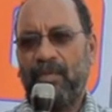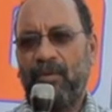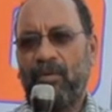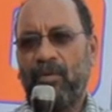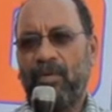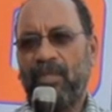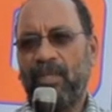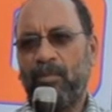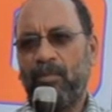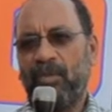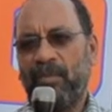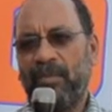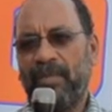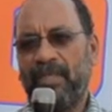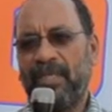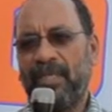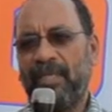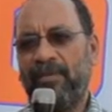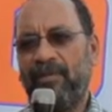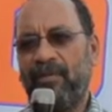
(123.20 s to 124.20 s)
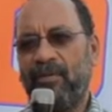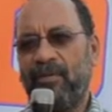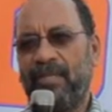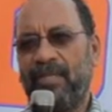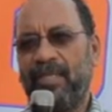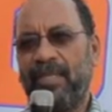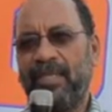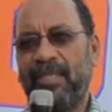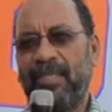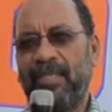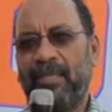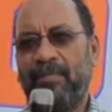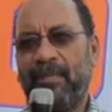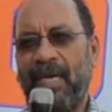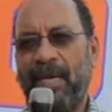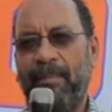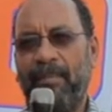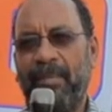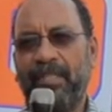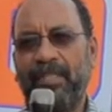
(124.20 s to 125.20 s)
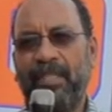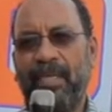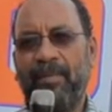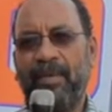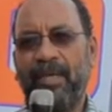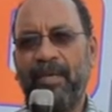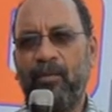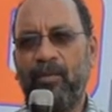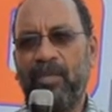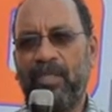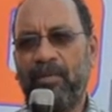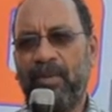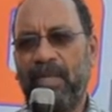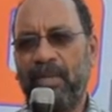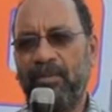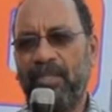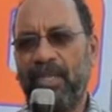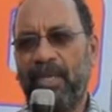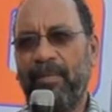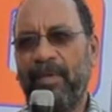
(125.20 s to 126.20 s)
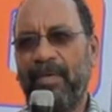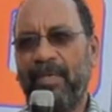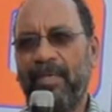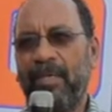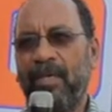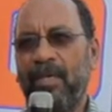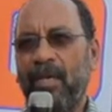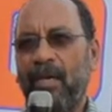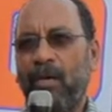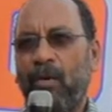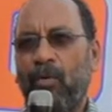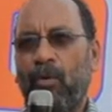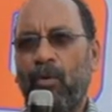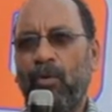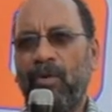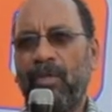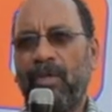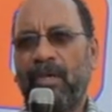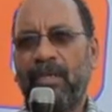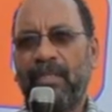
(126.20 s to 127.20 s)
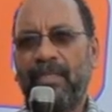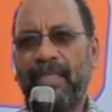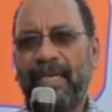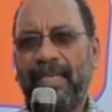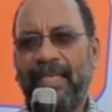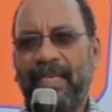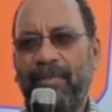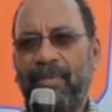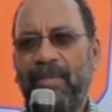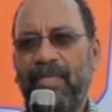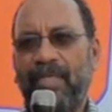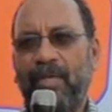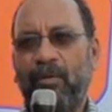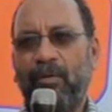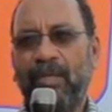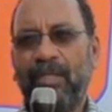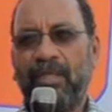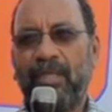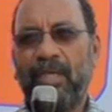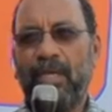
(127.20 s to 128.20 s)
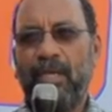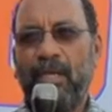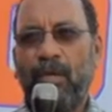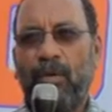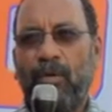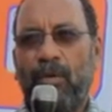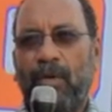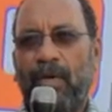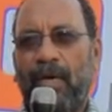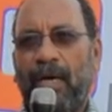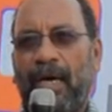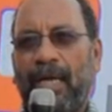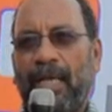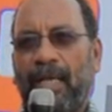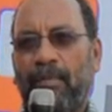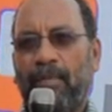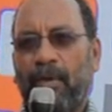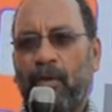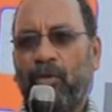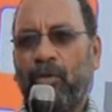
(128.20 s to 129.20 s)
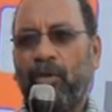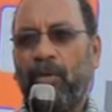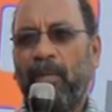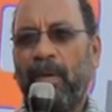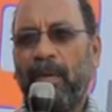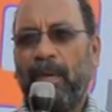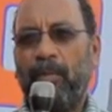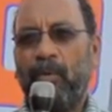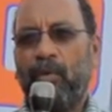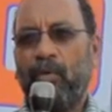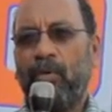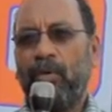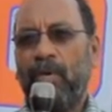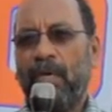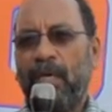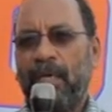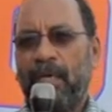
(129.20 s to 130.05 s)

القدس المتمثله في الاستاذ محمد شعبان والاستاذ ابراهيم شعبان وكل القطاع الكبير دوت وعلى المجهود اللي هم يعملوه